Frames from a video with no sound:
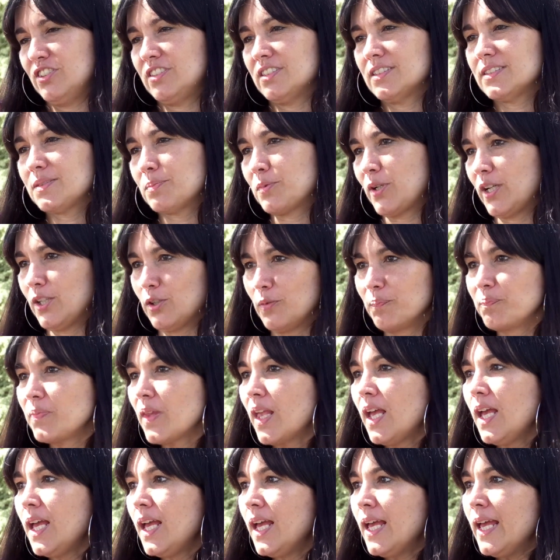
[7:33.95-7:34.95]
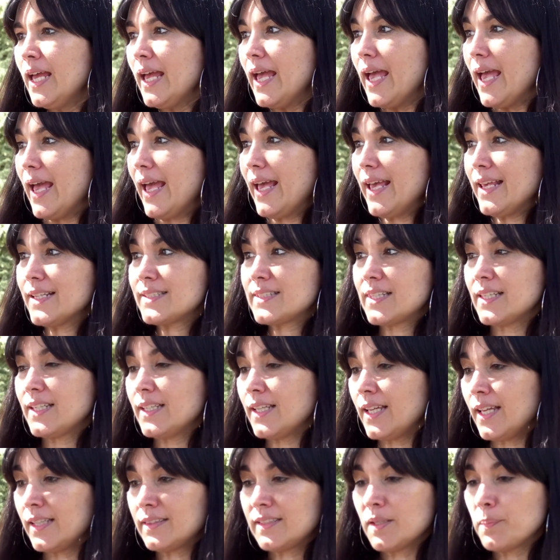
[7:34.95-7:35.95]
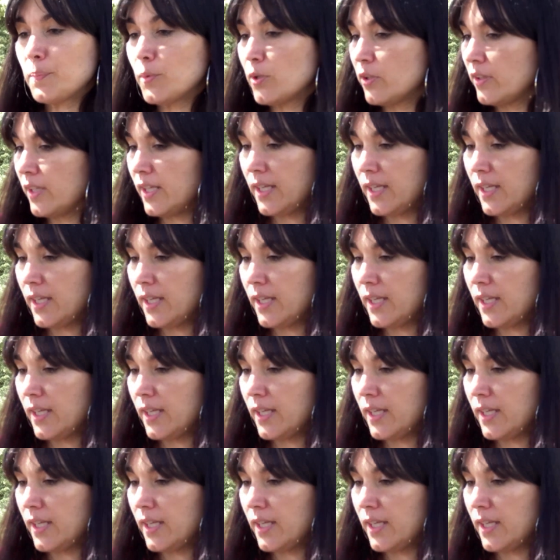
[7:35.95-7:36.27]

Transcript: Entonces, bueno, este tipo